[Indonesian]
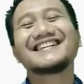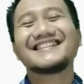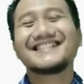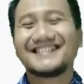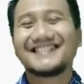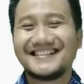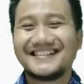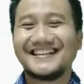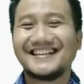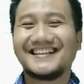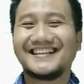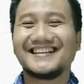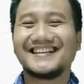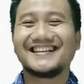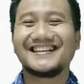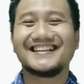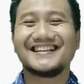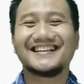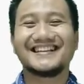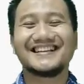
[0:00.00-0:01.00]

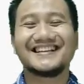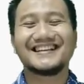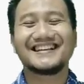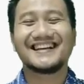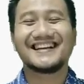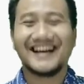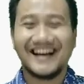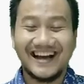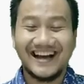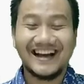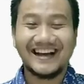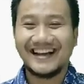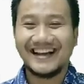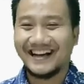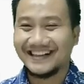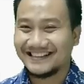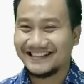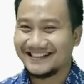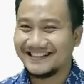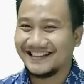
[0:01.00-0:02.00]
si ya
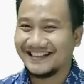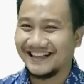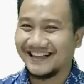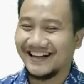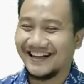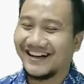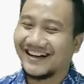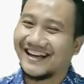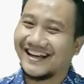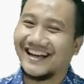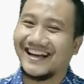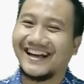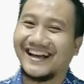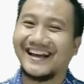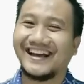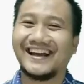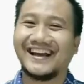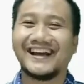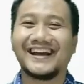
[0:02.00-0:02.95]
yang si. Oke. Okay.